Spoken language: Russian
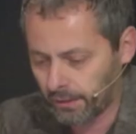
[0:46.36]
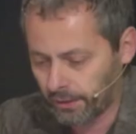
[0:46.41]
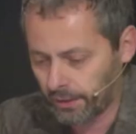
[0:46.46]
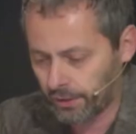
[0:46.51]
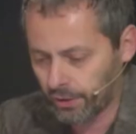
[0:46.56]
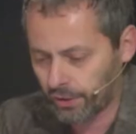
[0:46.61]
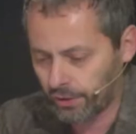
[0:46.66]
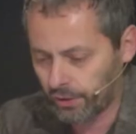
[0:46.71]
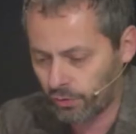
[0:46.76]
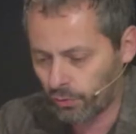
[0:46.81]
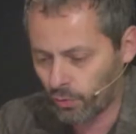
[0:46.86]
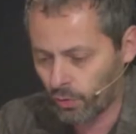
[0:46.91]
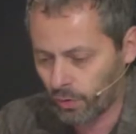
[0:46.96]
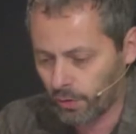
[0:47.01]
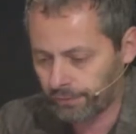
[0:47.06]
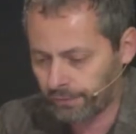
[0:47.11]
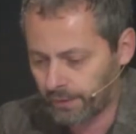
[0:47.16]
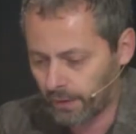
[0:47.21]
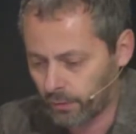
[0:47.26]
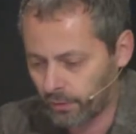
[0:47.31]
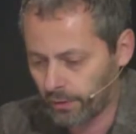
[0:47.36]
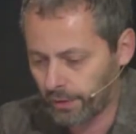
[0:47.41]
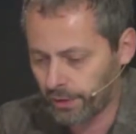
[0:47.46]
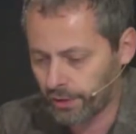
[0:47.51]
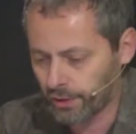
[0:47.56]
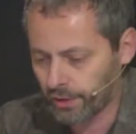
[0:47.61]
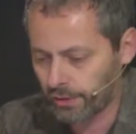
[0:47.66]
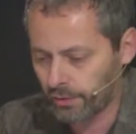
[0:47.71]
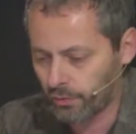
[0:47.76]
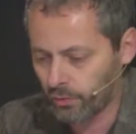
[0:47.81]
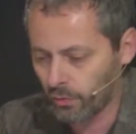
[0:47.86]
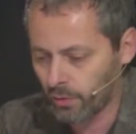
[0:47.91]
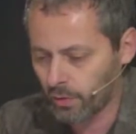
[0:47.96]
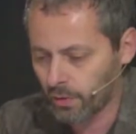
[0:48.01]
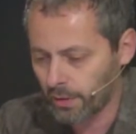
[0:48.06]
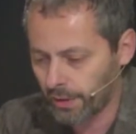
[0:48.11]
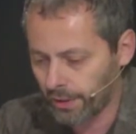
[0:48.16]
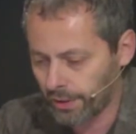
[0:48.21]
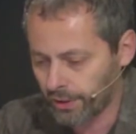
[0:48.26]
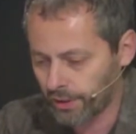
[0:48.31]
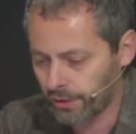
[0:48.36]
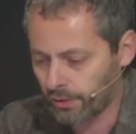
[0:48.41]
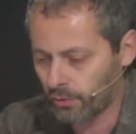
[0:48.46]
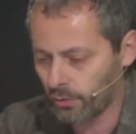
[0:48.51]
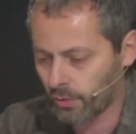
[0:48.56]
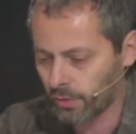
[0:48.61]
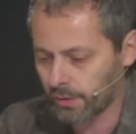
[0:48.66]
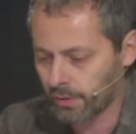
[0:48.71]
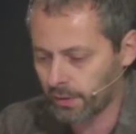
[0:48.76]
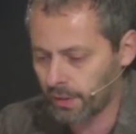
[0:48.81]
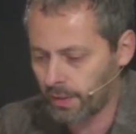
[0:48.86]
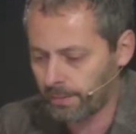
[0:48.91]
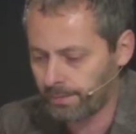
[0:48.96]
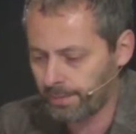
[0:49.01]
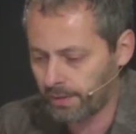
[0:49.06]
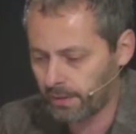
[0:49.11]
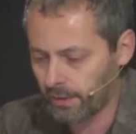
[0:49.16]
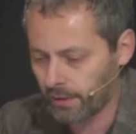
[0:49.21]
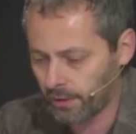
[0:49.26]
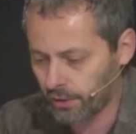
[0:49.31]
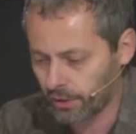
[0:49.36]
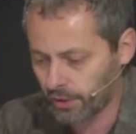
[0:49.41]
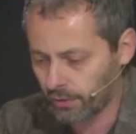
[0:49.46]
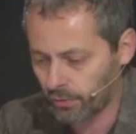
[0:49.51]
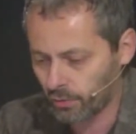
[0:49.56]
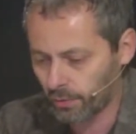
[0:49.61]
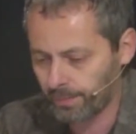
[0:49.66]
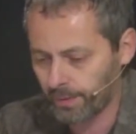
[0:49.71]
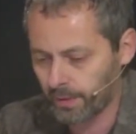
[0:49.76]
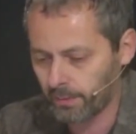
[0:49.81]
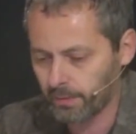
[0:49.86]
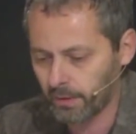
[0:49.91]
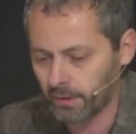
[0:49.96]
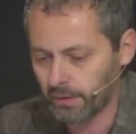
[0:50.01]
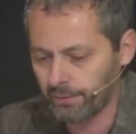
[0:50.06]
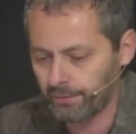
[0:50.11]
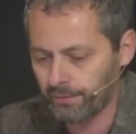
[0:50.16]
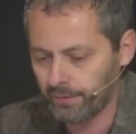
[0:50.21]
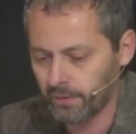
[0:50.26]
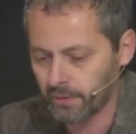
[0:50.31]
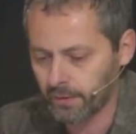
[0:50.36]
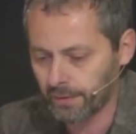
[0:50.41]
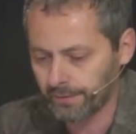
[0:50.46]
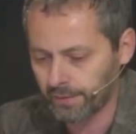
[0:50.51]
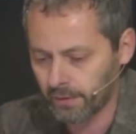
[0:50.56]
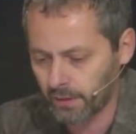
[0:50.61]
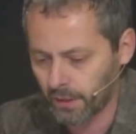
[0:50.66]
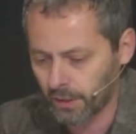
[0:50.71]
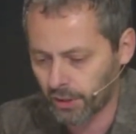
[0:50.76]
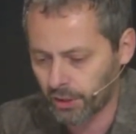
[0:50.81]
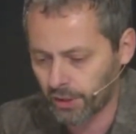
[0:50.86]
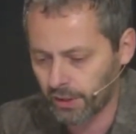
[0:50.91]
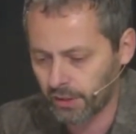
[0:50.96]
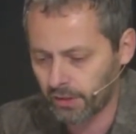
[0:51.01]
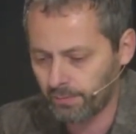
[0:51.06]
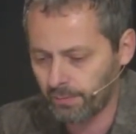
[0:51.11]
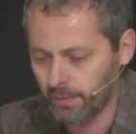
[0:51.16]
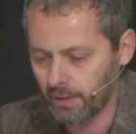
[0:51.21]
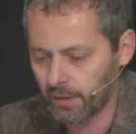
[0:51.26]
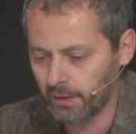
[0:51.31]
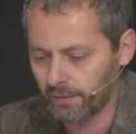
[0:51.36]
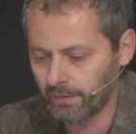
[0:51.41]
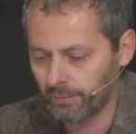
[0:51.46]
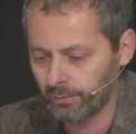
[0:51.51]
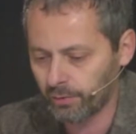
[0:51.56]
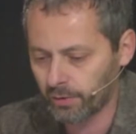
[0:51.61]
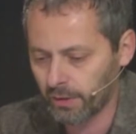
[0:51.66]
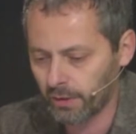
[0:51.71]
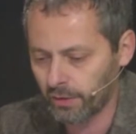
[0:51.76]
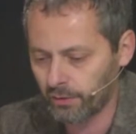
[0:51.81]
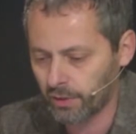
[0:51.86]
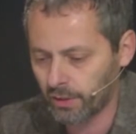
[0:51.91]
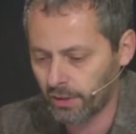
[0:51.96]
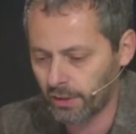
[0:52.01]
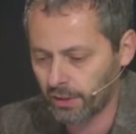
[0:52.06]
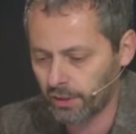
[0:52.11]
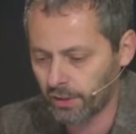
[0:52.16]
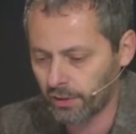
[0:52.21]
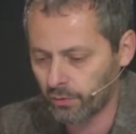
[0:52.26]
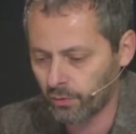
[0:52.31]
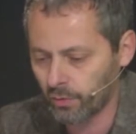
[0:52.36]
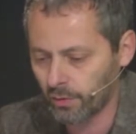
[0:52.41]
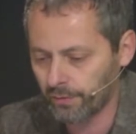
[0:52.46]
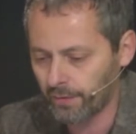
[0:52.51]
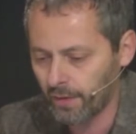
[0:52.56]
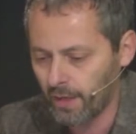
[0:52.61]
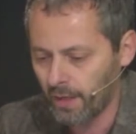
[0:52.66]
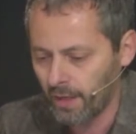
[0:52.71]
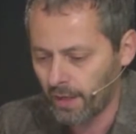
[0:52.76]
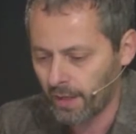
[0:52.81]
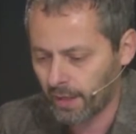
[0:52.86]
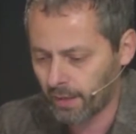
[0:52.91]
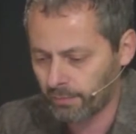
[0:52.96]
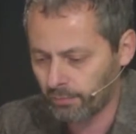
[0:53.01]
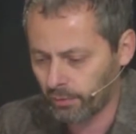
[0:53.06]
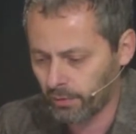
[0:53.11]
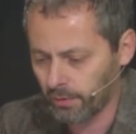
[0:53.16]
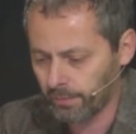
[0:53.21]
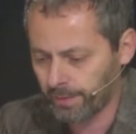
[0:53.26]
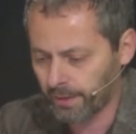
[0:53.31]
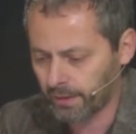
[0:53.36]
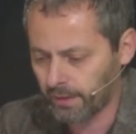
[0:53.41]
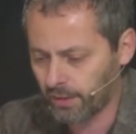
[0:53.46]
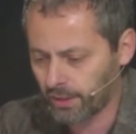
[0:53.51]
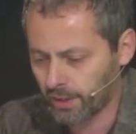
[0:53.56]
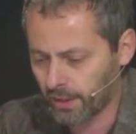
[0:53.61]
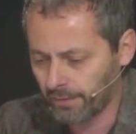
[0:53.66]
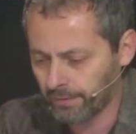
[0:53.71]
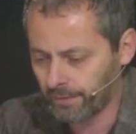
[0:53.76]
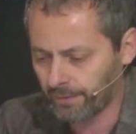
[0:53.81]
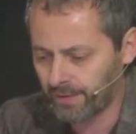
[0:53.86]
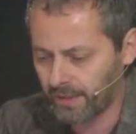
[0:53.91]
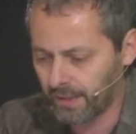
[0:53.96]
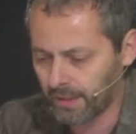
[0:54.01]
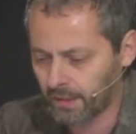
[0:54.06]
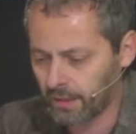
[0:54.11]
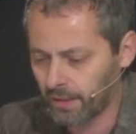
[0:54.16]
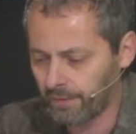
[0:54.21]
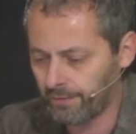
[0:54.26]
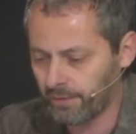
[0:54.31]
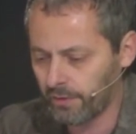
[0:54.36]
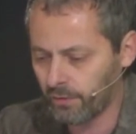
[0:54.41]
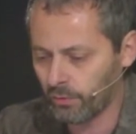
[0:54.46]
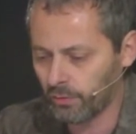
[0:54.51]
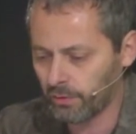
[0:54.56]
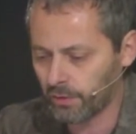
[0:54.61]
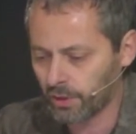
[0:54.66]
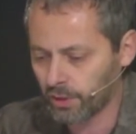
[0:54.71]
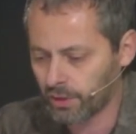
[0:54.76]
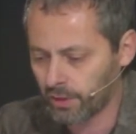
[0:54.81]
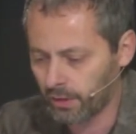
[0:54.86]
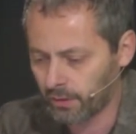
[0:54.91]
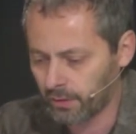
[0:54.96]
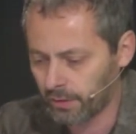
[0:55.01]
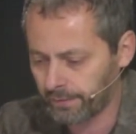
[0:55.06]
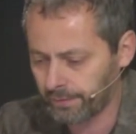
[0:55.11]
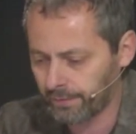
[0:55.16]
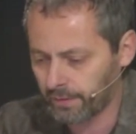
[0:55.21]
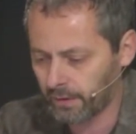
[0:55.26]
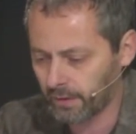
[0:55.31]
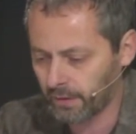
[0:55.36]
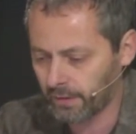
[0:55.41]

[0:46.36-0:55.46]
режиссера, второй режиссер, режиссер записи, режиссер прямых эфиров, старшие смены выпускающих режиссеров. Работал практически во всех телевизионных жанрах, от